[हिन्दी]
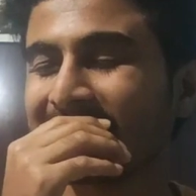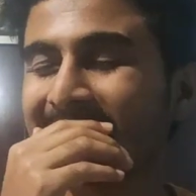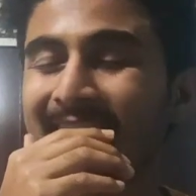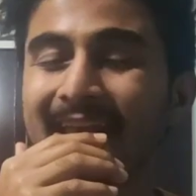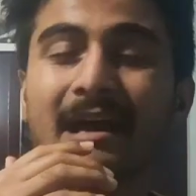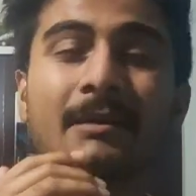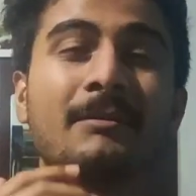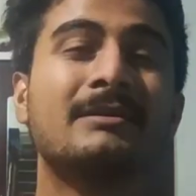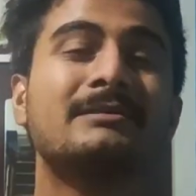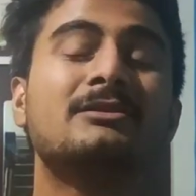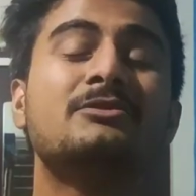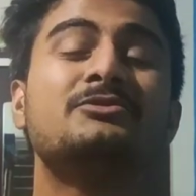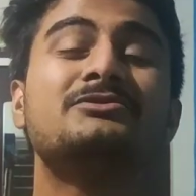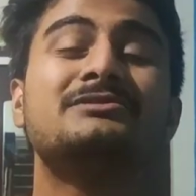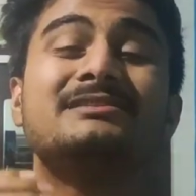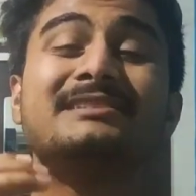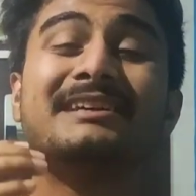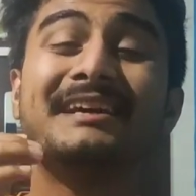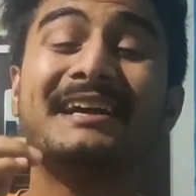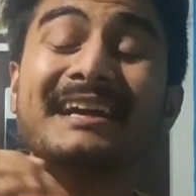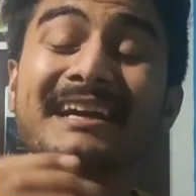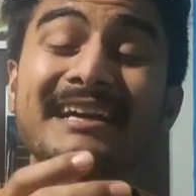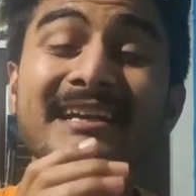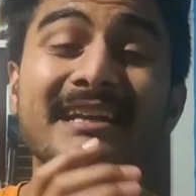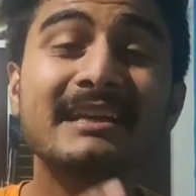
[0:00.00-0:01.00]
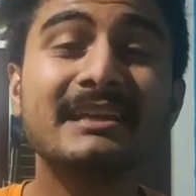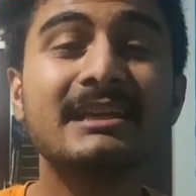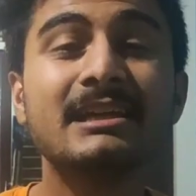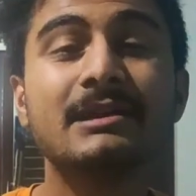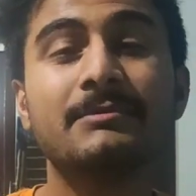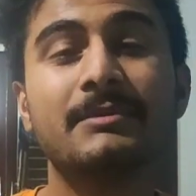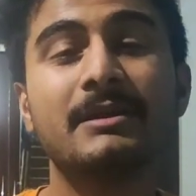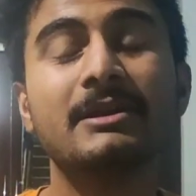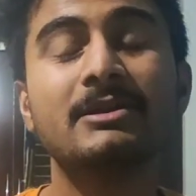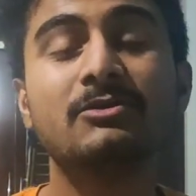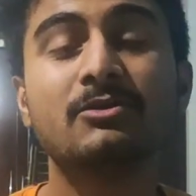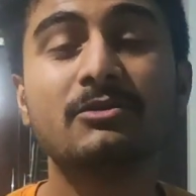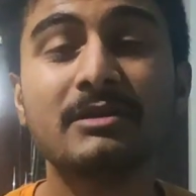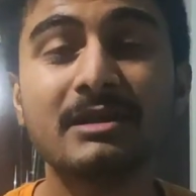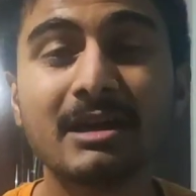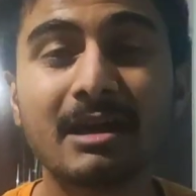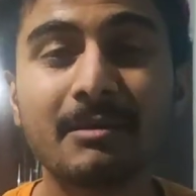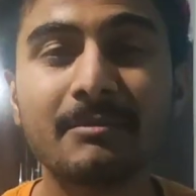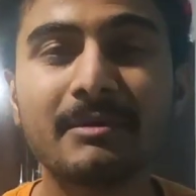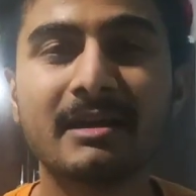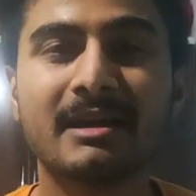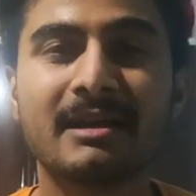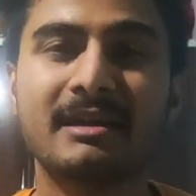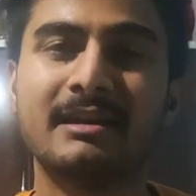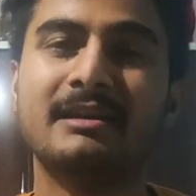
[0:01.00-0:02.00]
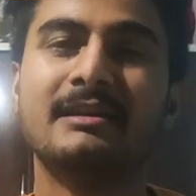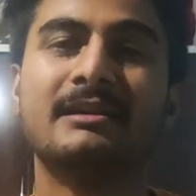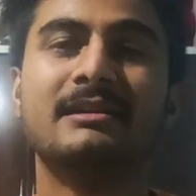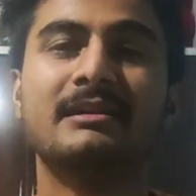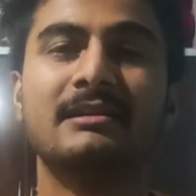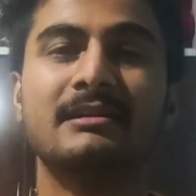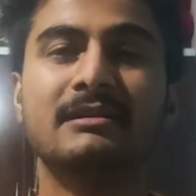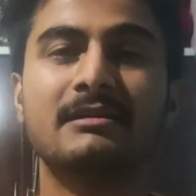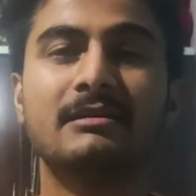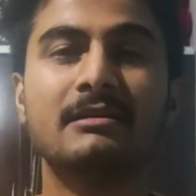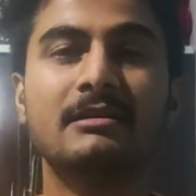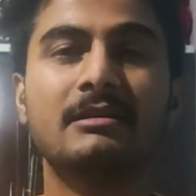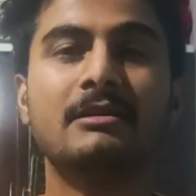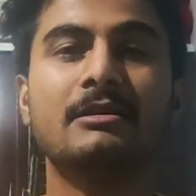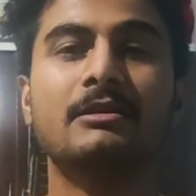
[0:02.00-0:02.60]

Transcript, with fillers: क्या बताऊँ जगह नहीं है भाई दुनिया में रहने के लिए